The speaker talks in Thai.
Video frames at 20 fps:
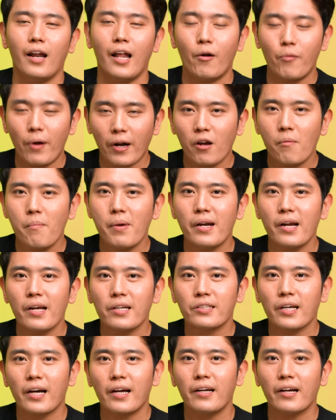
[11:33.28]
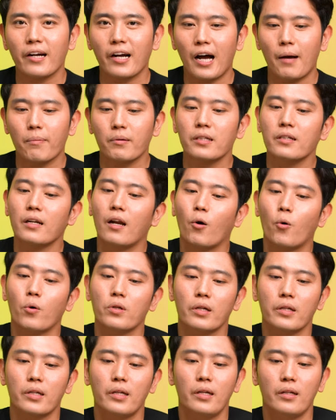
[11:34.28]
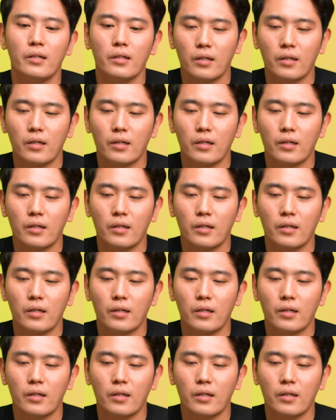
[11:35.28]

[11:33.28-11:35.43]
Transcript: และ recommendation นะครับคือเราควรจะกิน